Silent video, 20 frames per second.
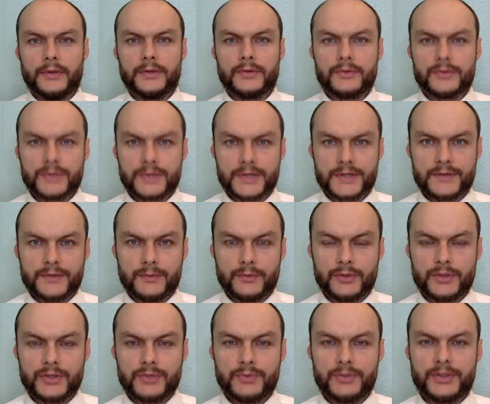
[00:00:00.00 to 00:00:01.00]
Друзья, с вами
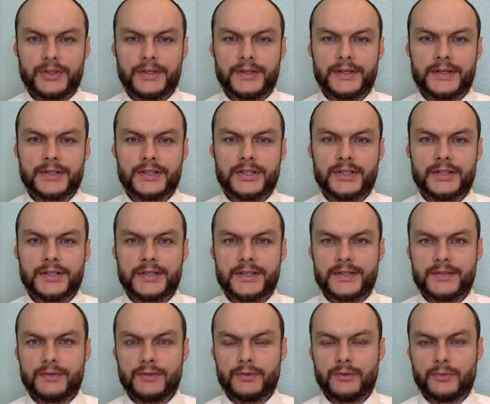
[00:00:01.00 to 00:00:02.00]
юрист Дмитрий Ярошенко.
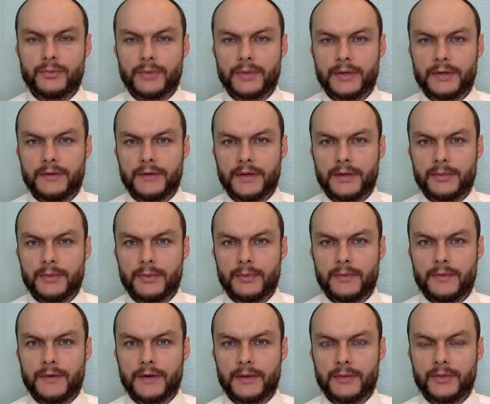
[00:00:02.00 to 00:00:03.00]
Сегодня мы поговорим об
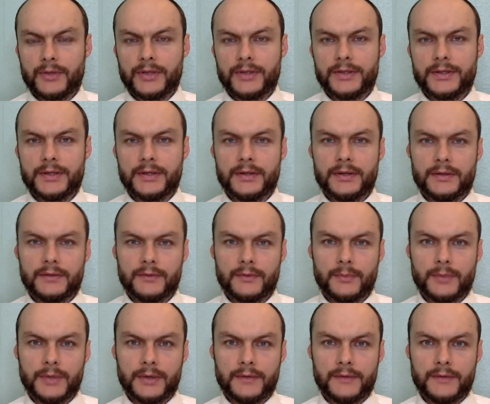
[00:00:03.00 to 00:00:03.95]
оформлении РВП